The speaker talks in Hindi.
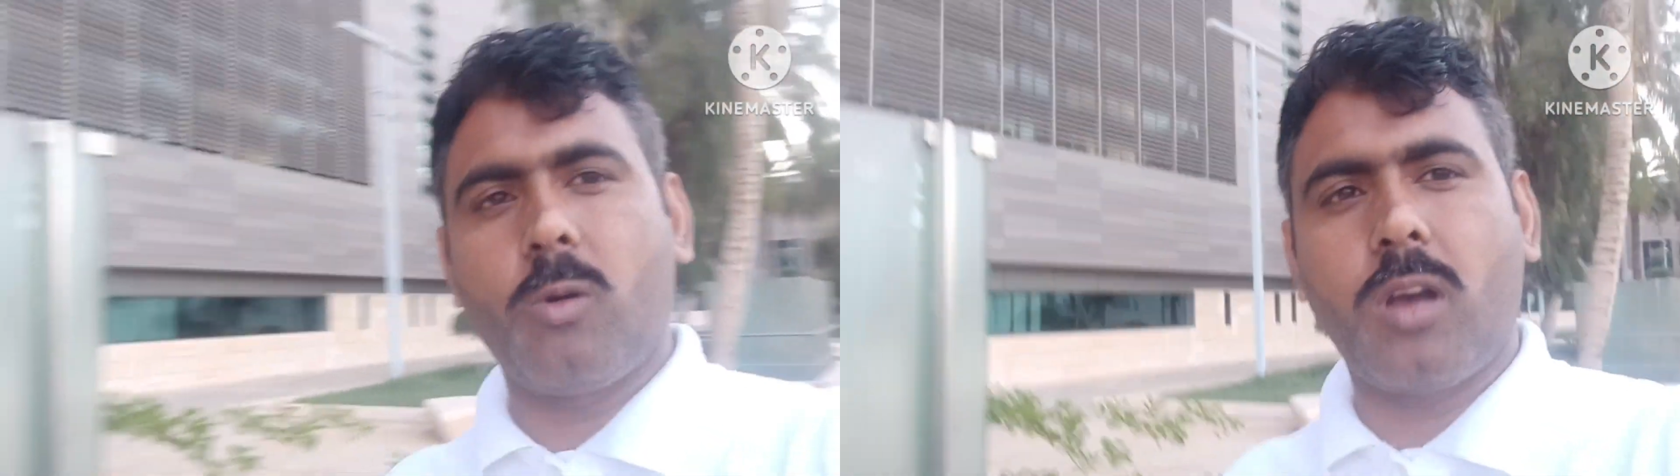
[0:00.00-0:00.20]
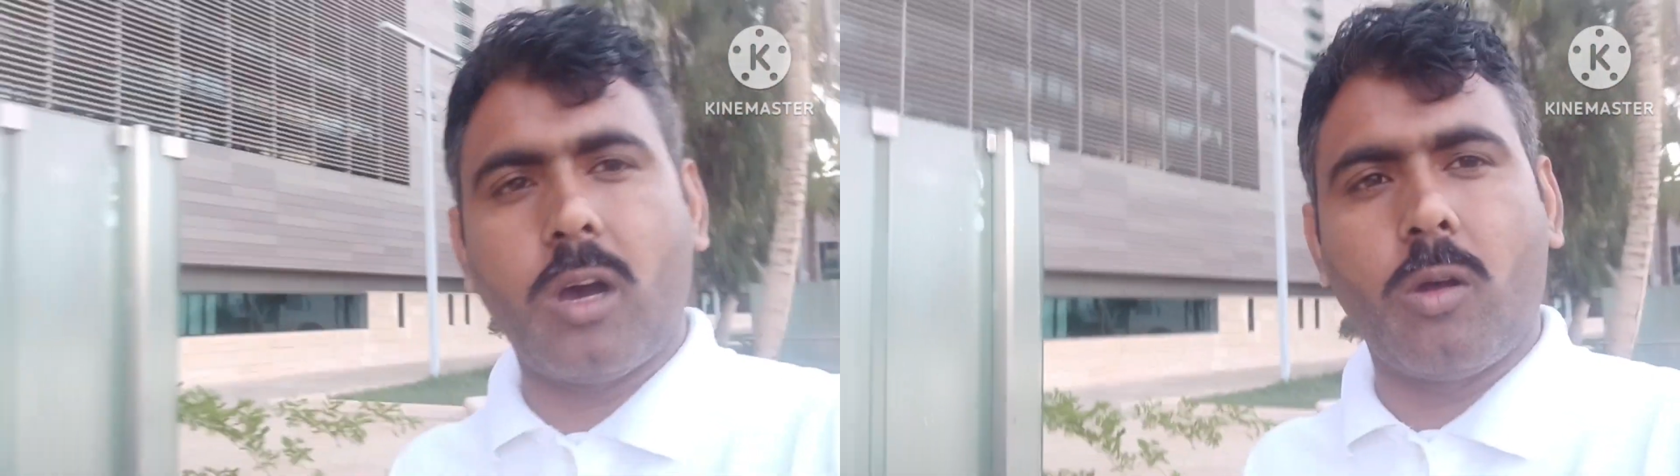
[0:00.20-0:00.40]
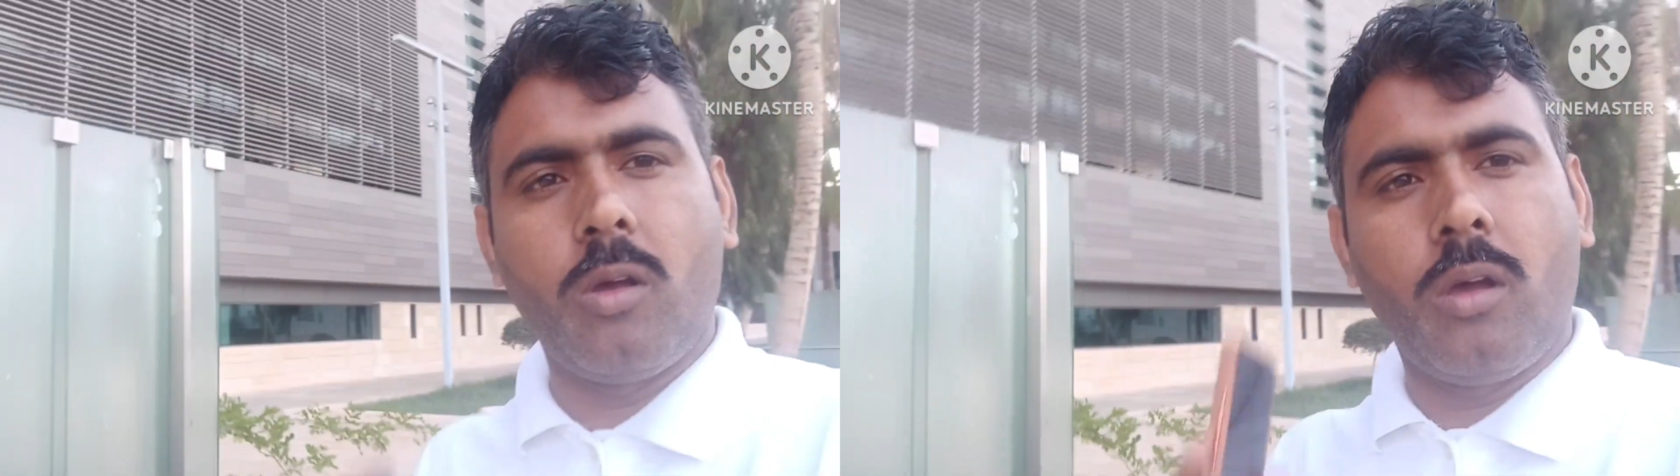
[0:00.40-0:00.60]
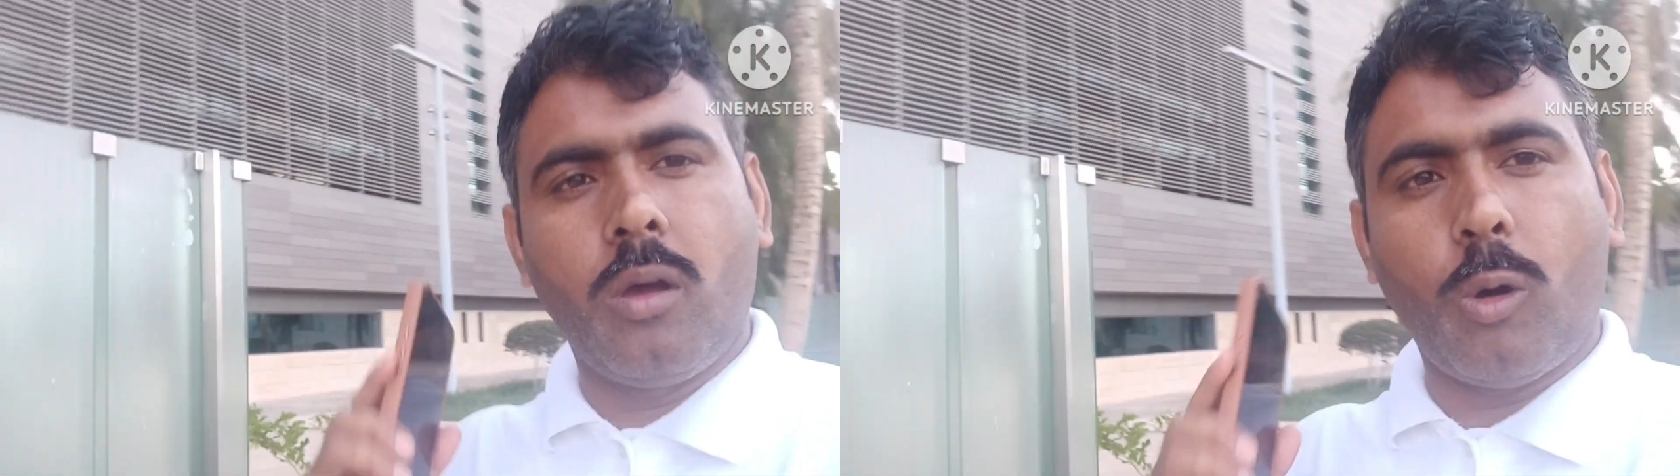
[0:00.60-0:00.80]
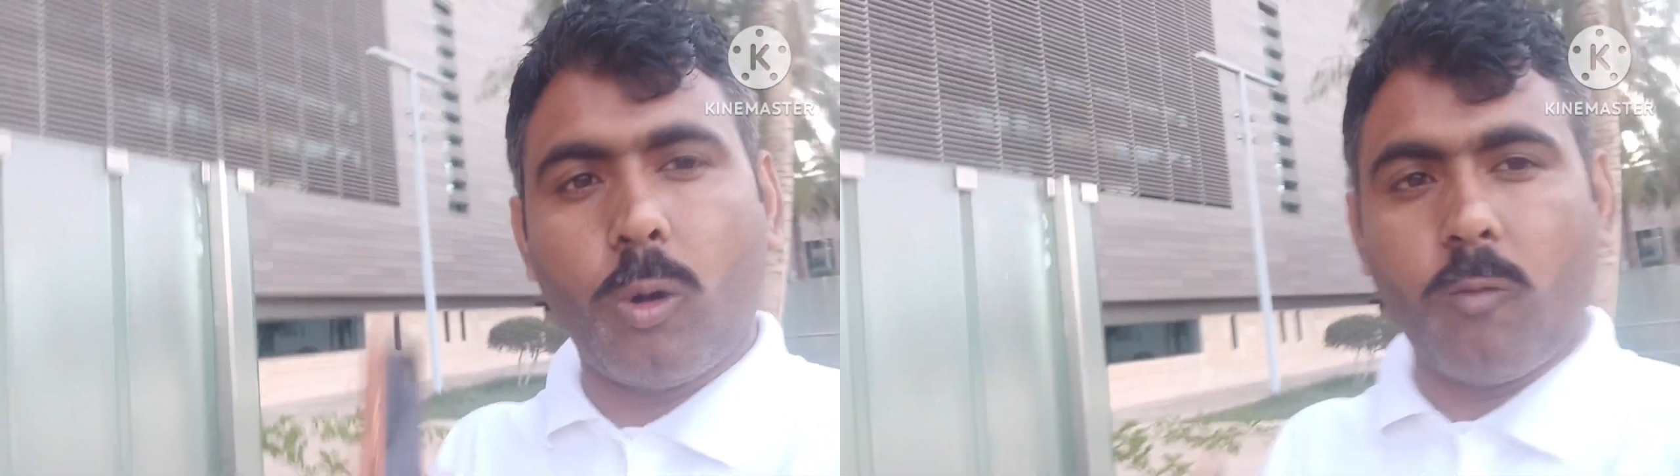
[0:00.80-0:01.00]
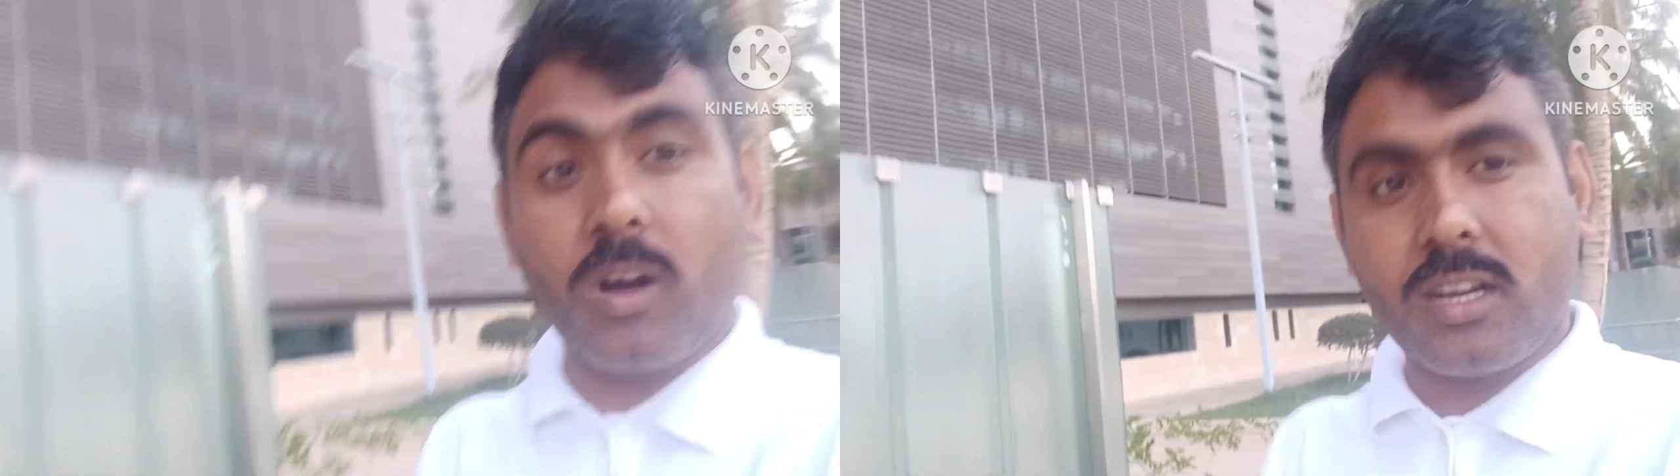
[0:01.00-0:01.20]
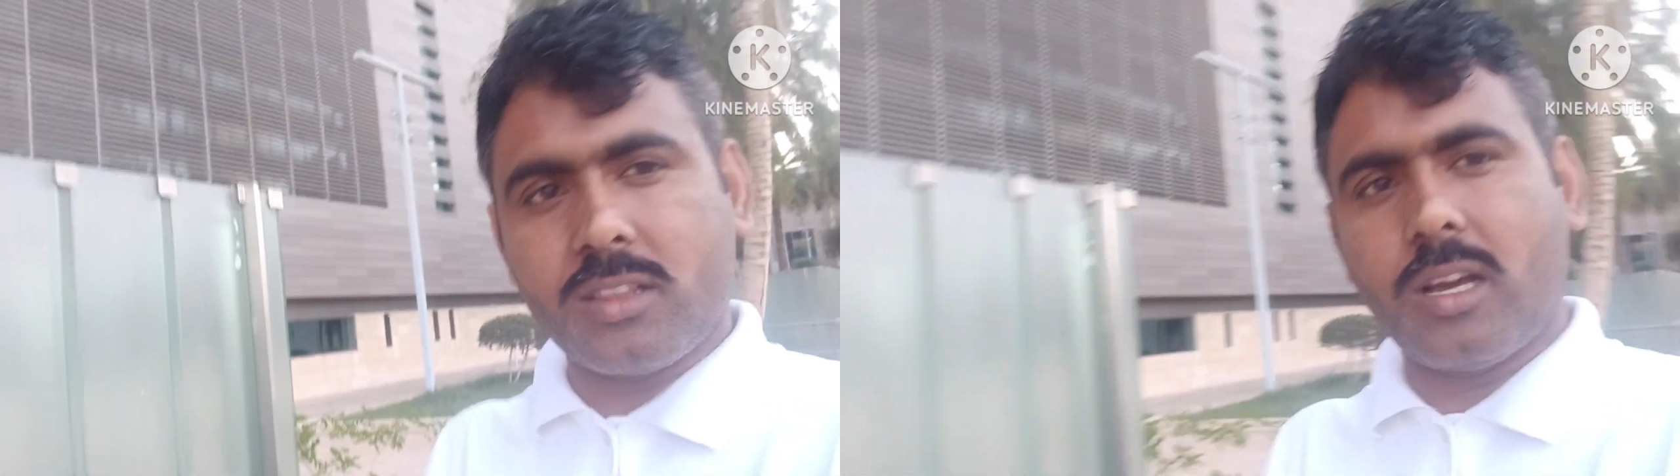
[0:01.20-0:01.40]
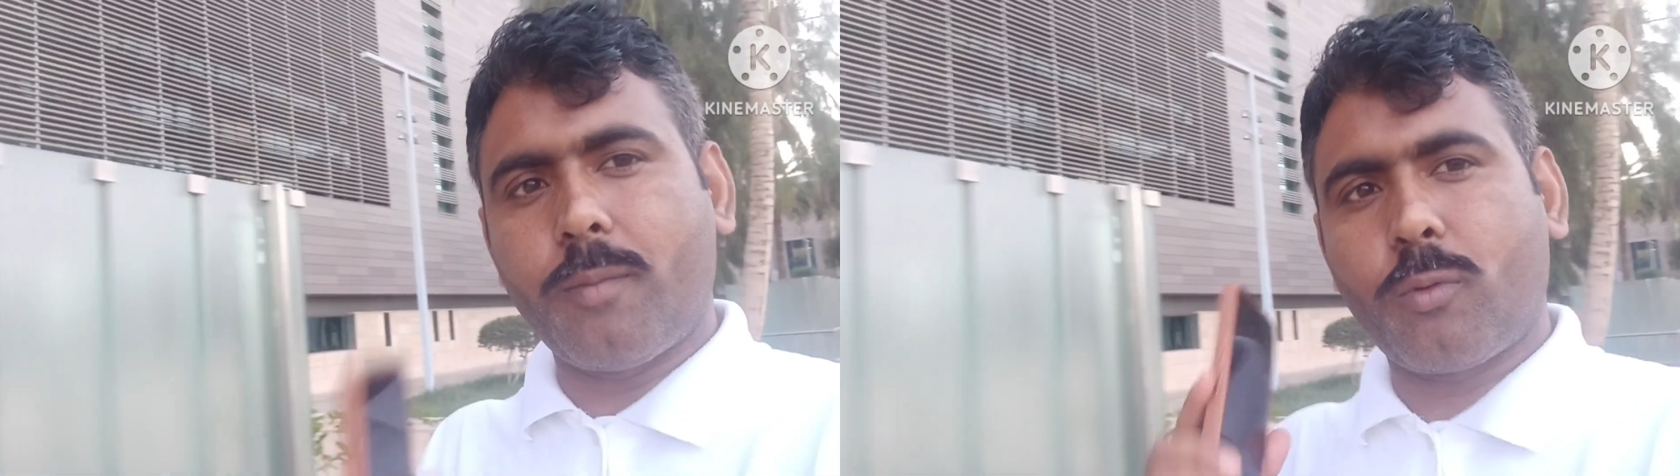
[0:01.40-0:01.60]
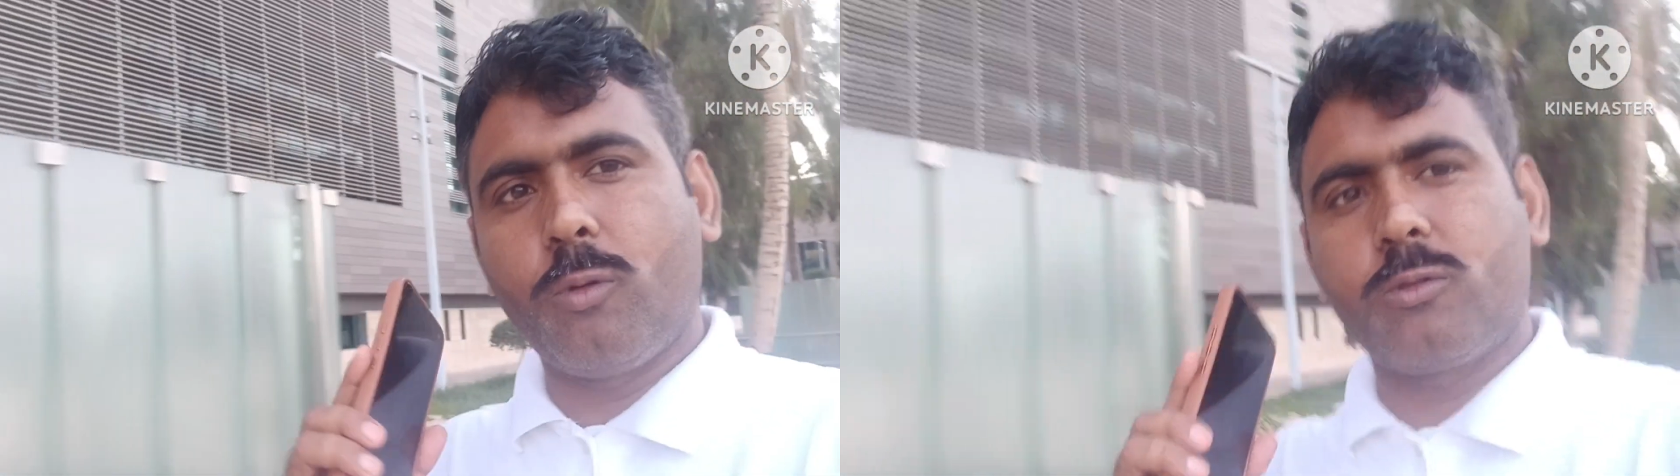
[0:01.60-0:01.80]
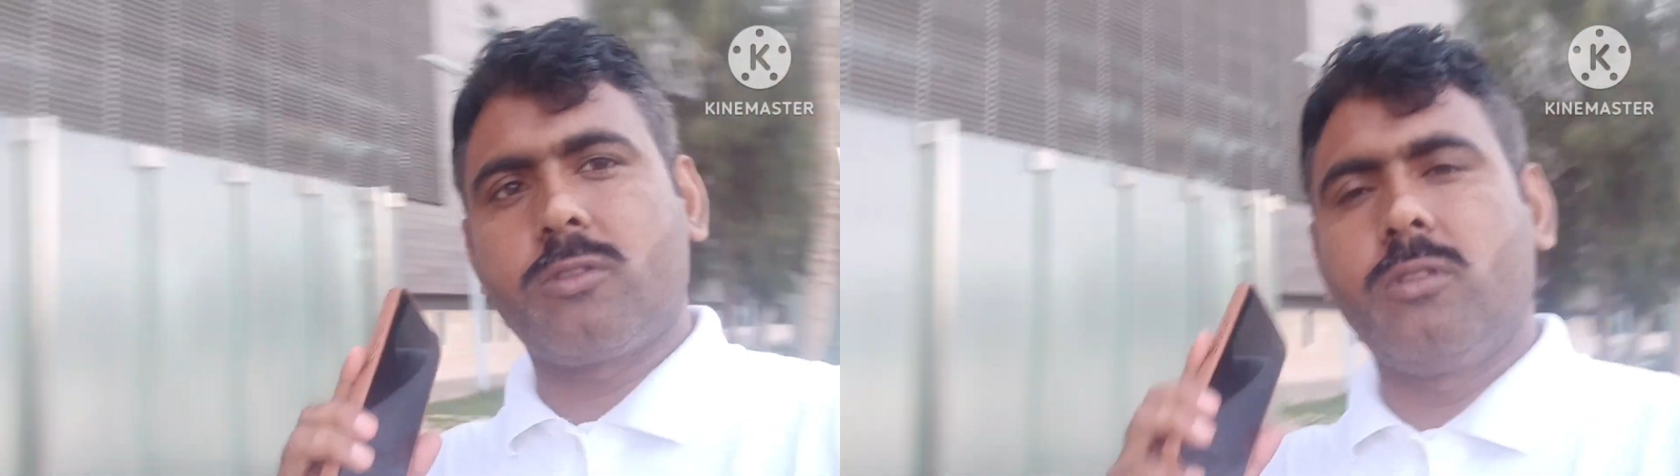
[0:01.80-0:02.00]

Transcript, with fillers: भी होगा और वक़्त आपको